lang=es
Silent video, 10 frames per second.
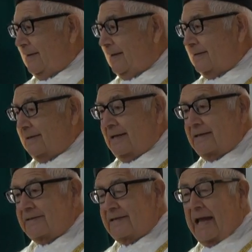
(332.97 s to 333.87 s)
es el
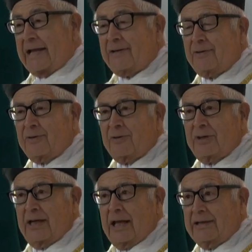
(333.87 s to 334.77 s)
centro
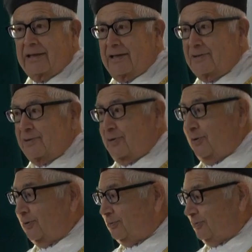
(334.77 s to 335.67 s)
de la
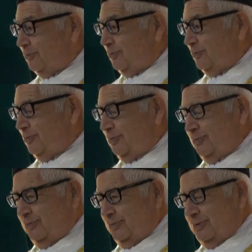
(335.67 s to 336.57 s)
atención.
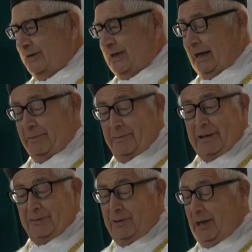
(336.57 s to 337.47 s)
Uh. A mí me
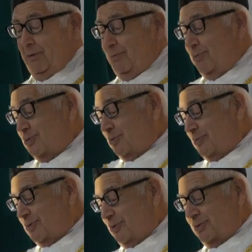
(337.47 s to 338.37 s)
ha tocado mucho,
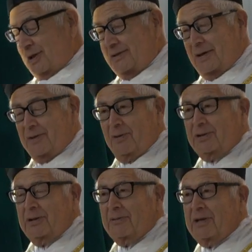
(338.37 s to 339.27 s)
pues soy
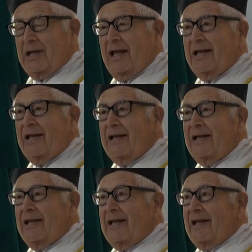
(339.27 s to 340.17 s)
sacerdote, ¿verdad?
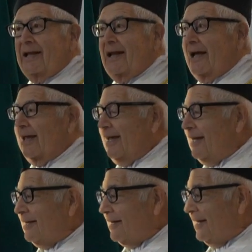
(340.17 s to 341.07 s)
La
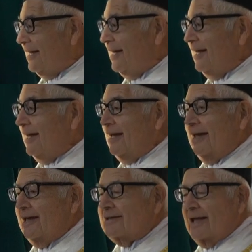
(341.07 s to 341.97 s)
gente
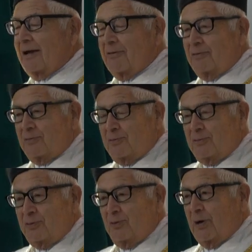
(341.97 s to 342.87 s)
está con
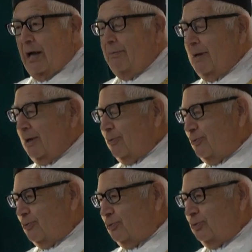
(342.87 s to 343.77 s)
uno, habla
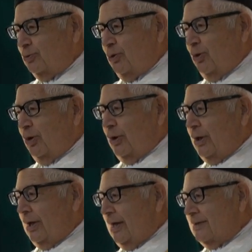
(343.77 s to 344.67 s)
con uno,
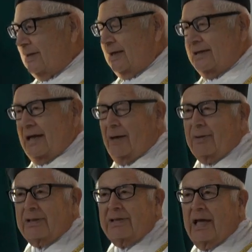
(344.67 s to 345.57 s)
etcétera,
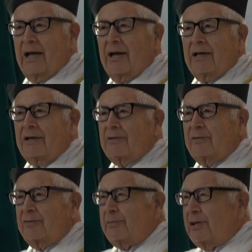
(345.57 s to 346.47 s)
aunque sea
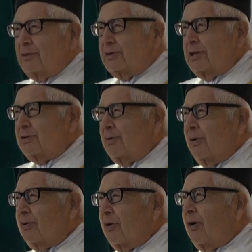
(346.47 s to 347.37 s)
un minutito
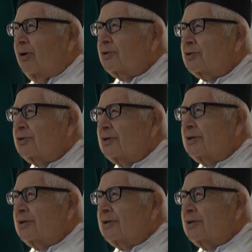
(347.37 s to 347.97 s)
o dos,